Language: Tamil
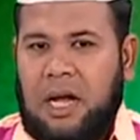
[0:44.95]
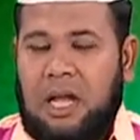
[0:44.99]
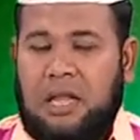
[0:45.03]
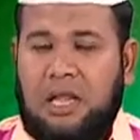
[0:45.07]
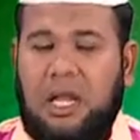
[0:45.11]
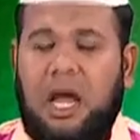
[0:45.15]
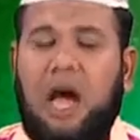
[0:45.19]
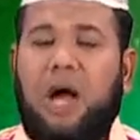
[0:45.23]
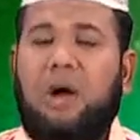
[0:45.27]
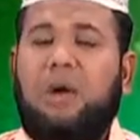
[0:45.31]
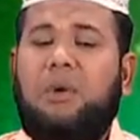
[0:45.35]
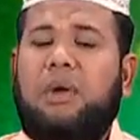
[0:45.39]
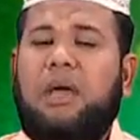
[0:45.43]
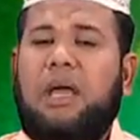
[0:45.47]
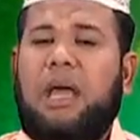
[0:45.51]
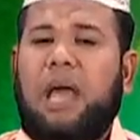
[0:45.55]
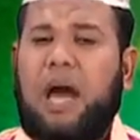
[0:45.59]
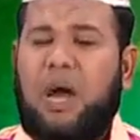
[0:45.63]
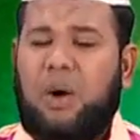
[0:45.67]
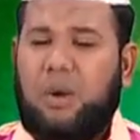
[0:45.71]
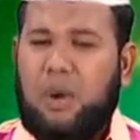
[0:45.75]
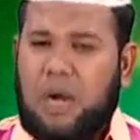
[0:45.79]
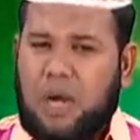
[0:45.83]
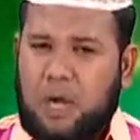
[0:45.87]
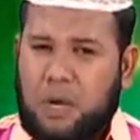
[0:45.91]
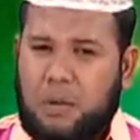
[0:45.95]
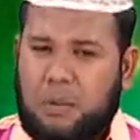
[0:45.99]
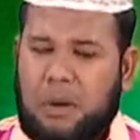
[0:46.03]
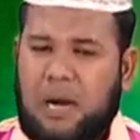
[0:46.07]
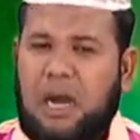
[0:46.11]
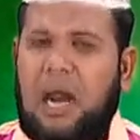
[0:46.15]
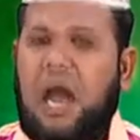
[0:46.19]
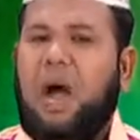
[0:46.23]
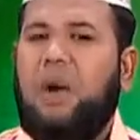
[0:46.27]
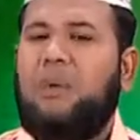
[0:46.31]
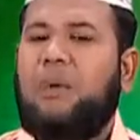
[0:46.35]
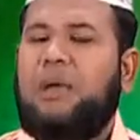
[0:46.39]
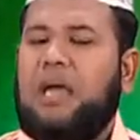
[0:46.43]
அல்லாஹுடைய அருளையும்
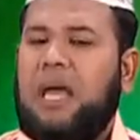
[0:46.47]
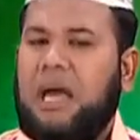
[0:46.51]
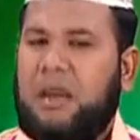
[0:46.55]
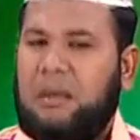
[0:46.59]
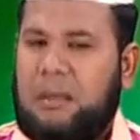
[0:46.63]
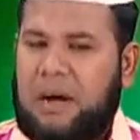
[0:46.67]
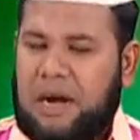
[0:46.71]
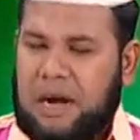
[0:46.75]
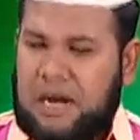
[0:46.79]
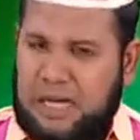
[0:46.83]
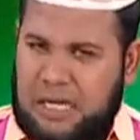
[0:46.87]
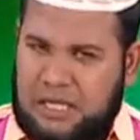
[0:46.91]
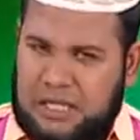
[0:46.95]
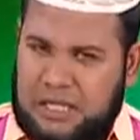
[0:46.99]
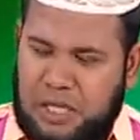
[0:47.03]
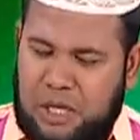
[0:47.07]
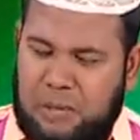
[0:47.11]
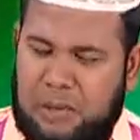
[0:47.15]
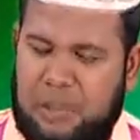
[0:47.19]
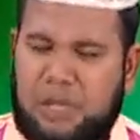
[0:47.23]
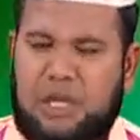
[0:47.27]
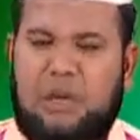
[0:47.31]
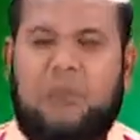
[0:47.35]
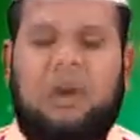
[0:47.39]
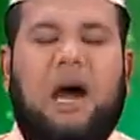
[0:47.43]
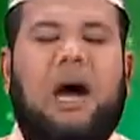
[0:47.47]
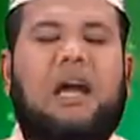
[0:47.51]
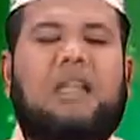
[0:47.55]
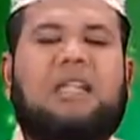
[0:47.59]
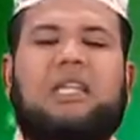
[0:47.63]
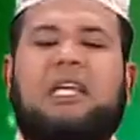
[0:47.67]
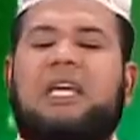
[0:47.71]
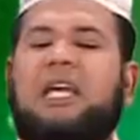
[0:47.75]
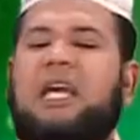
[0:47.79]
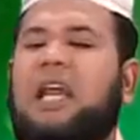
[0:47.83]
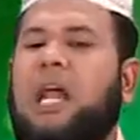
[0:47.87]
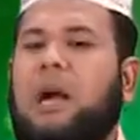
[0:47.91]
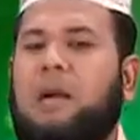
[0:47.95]
அல்லாஹுடைய பறக்கத்தையும்
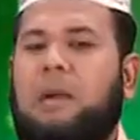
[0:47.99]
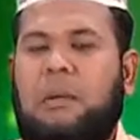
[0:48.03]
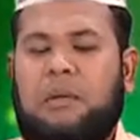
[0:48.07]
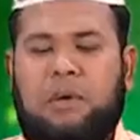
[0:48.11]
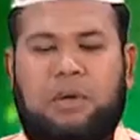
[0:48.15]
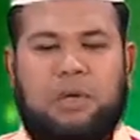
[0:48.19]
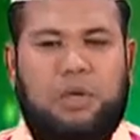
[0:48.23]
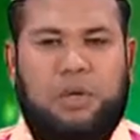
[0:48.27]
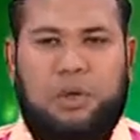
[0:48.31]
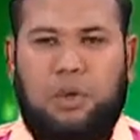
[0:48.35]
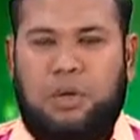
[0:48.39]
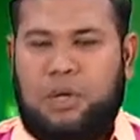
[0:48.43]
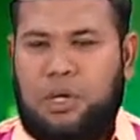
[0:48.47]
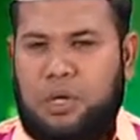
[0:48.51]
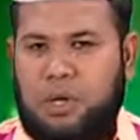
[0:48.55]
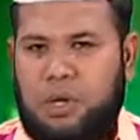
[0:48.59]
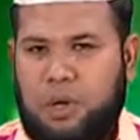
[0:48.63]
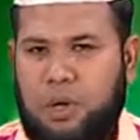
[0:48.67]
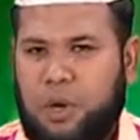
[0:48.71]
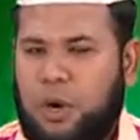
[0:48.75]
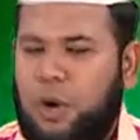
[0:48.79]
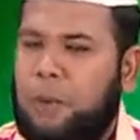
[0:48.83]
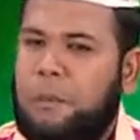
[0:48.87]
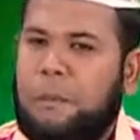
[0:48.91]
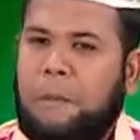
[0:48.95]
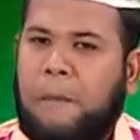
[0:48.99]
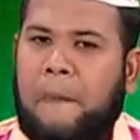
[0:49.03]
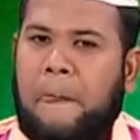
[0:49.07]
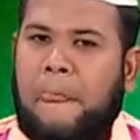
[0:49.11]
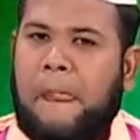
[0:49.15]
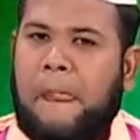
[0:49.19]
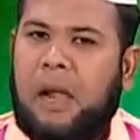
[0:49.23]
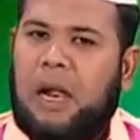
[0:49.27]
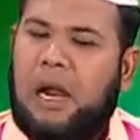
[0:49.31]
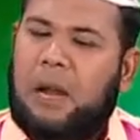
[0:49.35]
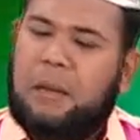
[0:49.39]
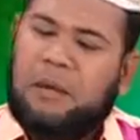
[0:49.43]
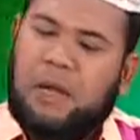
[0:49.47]
எதிர்பார்த்து இங்கே நாம் அமர்ந்து கொண்டிருக்கிறோம்
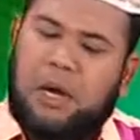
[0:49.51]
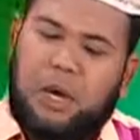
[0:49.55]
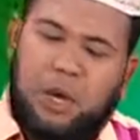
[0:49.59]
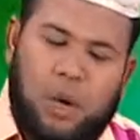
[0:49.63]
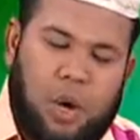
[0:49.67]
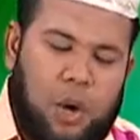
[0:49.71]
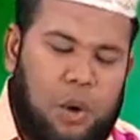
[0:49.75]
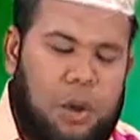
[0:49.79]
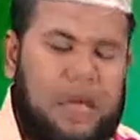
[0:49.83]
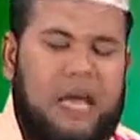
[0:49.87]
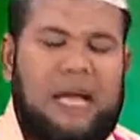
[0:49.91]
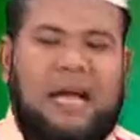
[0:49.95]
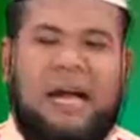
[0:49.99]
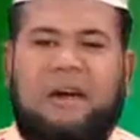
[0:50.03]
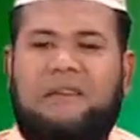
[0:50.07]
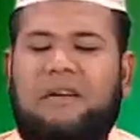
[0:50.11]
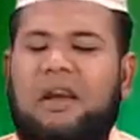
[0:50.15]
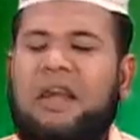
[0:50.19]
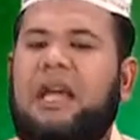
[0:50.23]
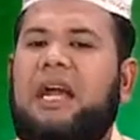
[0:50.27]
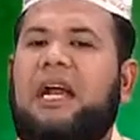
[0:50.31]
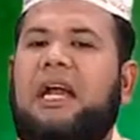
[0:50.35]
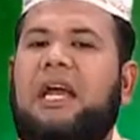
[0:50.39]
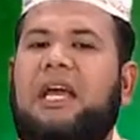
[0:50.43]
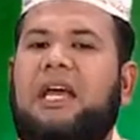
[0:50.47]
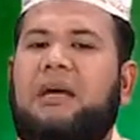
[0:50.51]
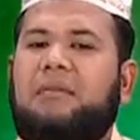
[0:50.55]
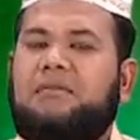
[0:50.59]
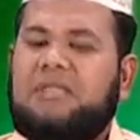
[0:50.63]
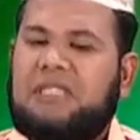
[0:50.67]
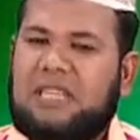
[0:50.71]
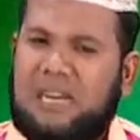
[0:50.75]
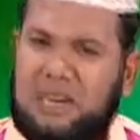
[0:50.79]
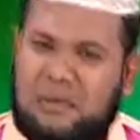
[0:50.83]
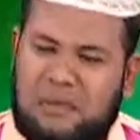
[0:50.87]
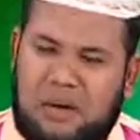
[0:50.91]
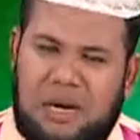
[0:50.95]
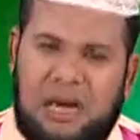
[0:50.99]
நம் எல்லோருடைய கவலைகளையும்
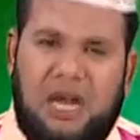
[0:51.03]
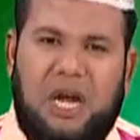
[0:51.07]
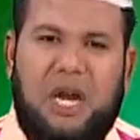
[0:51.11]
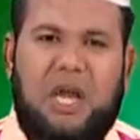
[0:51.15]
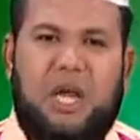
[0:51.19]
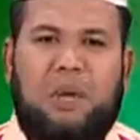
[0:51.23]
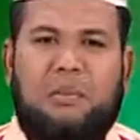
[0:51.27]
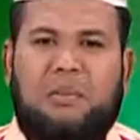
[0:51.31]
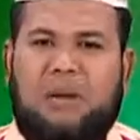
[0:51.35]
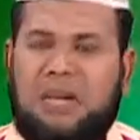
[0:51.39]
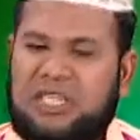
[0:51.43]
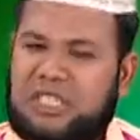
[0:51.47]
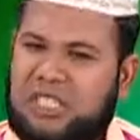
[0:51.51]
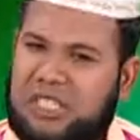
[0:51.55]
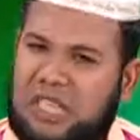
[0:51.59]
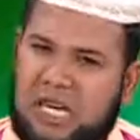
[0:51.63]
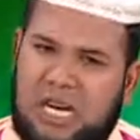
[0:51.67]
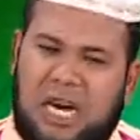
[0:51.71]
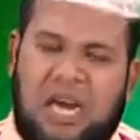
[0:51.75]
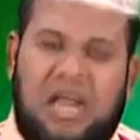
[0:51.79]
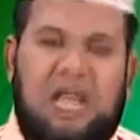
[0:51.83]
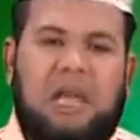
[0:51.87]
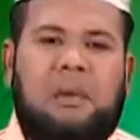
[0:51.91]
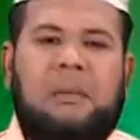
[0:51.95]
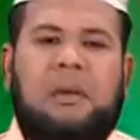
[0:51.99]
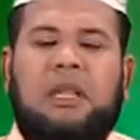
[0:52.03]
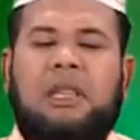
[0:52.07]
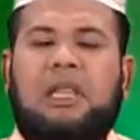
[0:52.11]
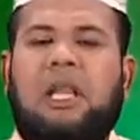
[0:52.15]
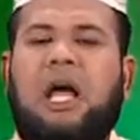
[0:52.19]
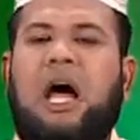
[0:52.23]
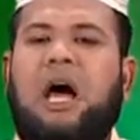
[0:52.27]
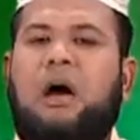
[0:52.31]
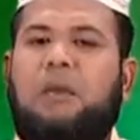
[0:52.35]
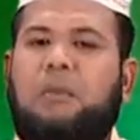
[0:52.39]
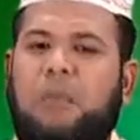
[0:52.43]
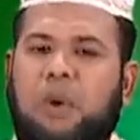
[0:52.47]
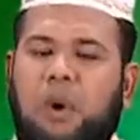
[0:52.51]
சிரமங்களையும் கஷ்டங்களையும்
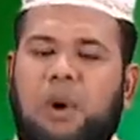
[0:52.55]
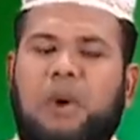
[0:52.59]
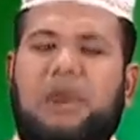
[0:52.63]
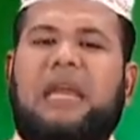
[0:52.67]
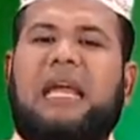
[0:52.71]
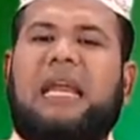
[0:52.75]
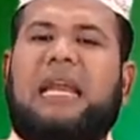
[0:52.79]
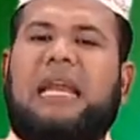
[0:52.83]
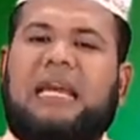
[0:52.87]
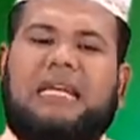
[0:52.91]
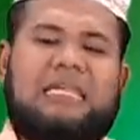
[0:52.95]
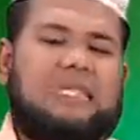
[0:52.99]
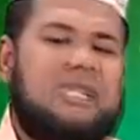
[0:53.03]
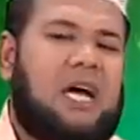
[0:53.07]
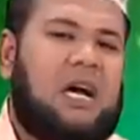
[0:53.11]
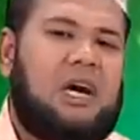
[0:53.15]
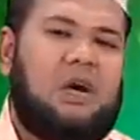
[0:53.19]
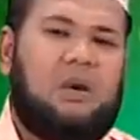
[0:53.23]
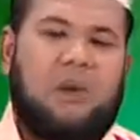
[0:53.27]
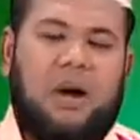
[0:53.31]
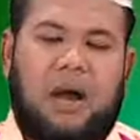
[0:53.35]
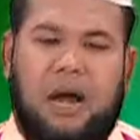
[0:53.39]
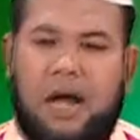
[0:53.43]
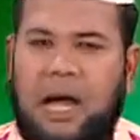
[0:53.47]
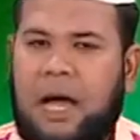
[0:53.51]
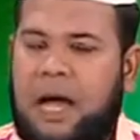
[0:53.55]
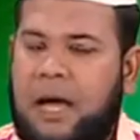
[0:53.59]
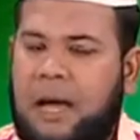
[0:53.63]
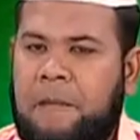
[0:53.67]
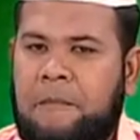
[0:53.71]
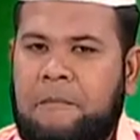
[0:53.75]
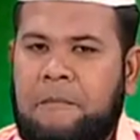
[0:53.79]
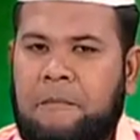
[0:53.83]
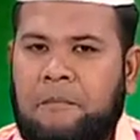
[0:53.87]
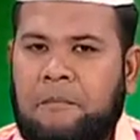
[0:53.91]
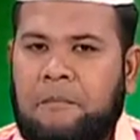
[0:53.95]
அல்லாஹ் போக்கி லேசாக்குவானாக